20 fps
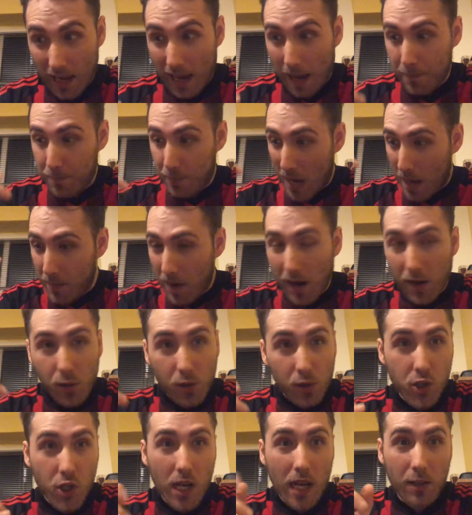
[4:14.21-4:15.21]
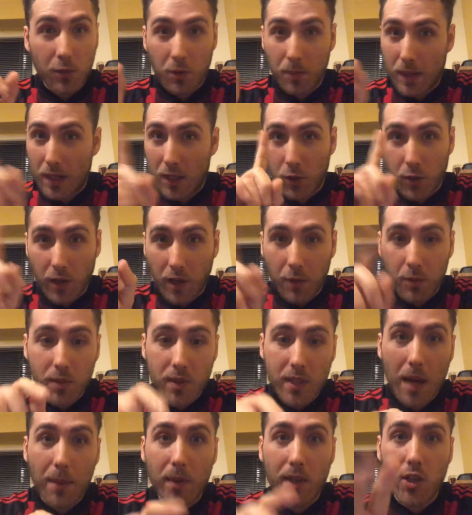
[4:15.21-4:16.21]
abbiamo accorciato, ma ancora non
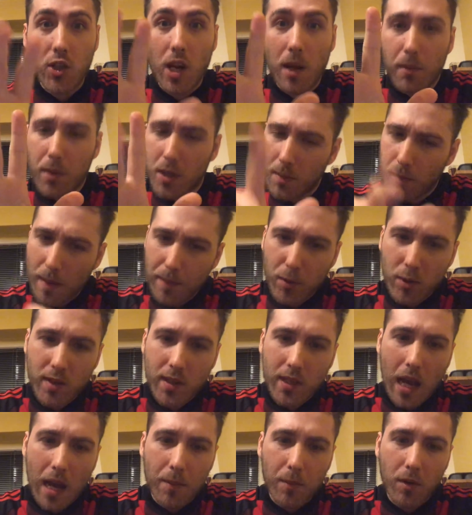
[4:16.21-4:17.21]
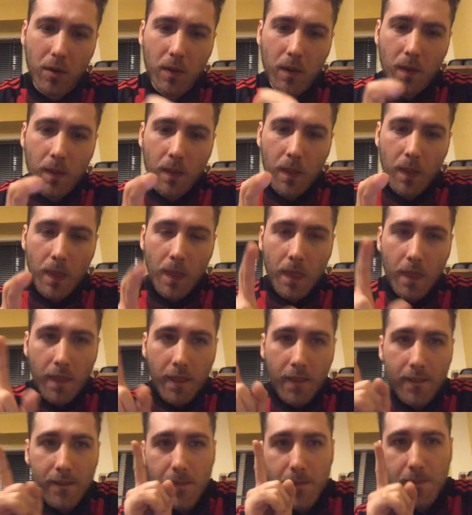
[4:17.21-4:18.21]
siamo in Champions, ma possiamo. A
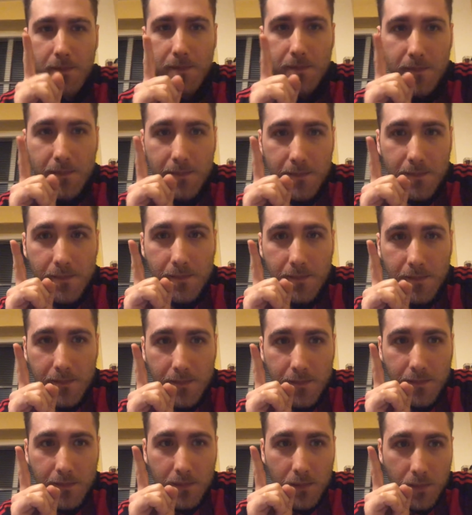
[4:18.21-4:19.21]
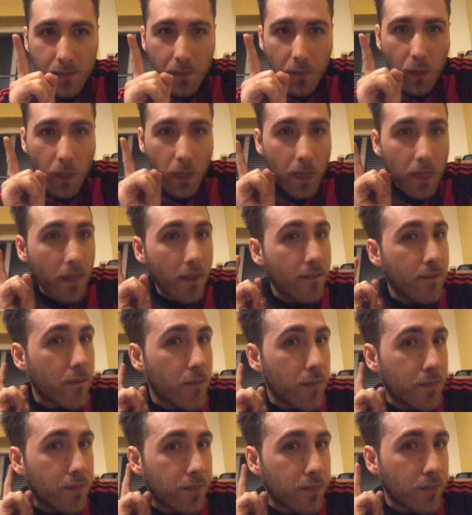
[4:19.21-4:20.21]
sperare per il quarto posto, ragazzi.
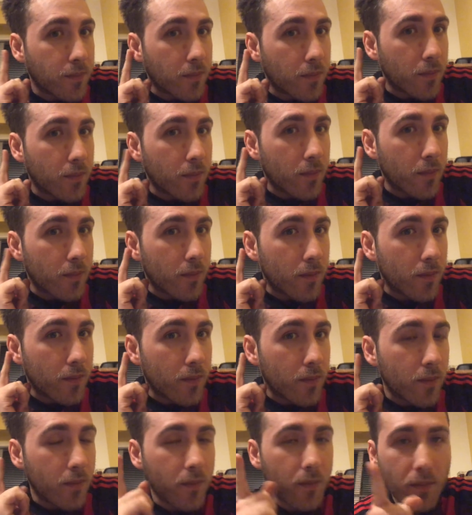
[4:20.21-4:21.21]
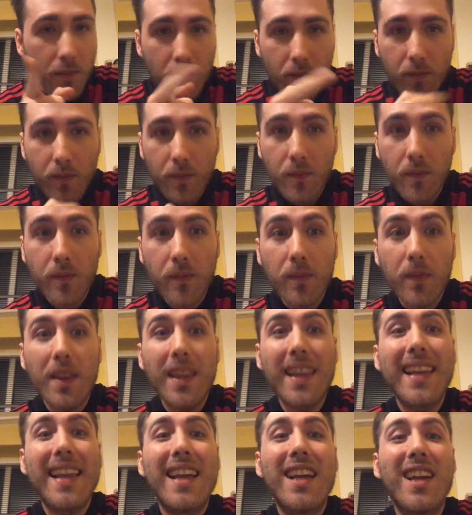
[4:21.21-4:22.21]
Quindi è tutto,
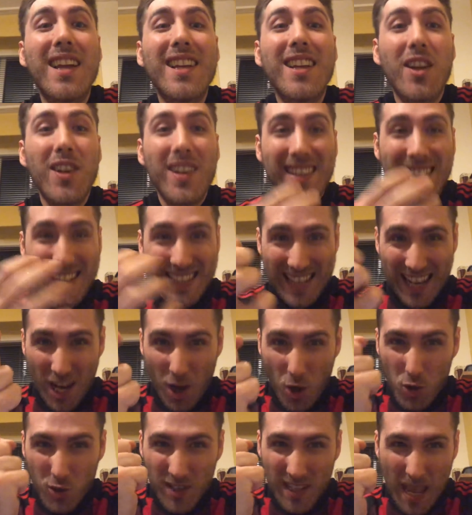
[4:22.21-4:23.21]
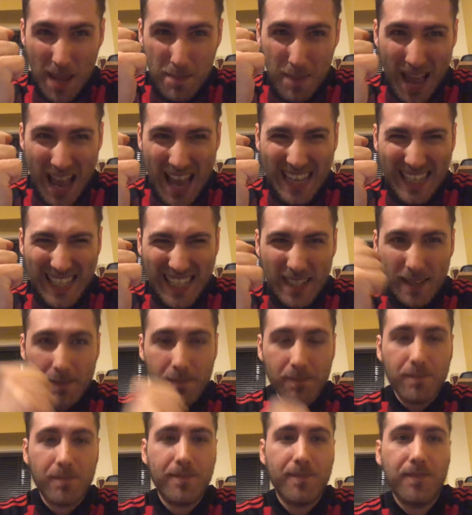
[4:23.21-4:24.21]
tra virgolette, nelle nostre mani.
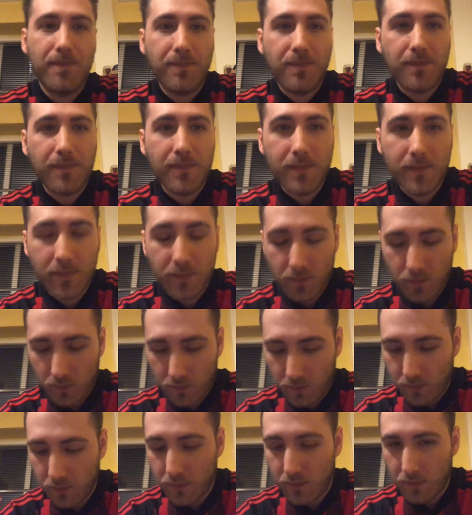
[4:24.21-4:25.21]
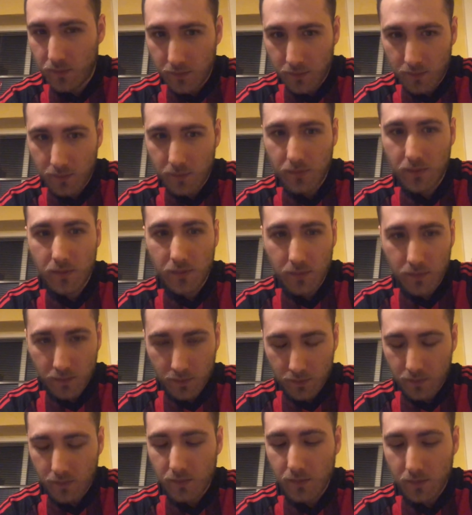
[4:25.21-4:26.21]
Se saremo capaci a vincere
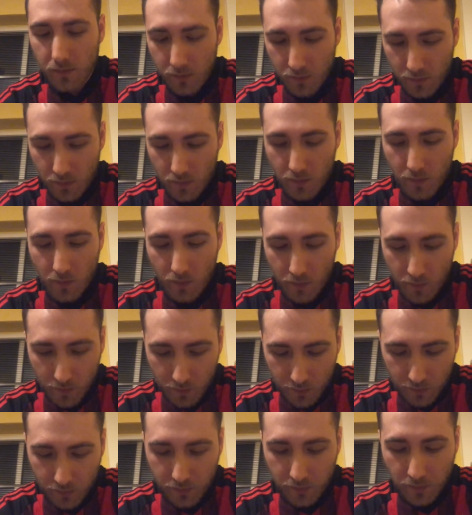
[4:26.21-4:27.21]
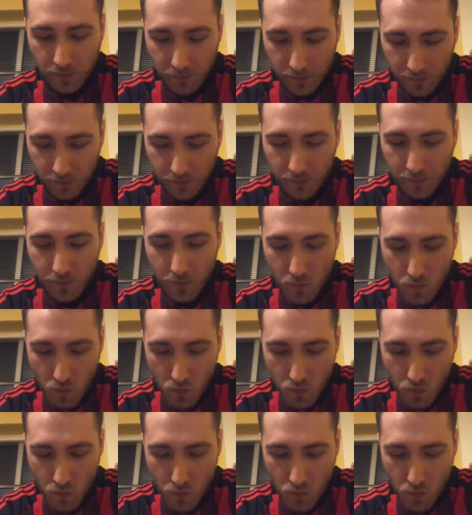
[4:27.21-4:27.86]
queste sfide dirette,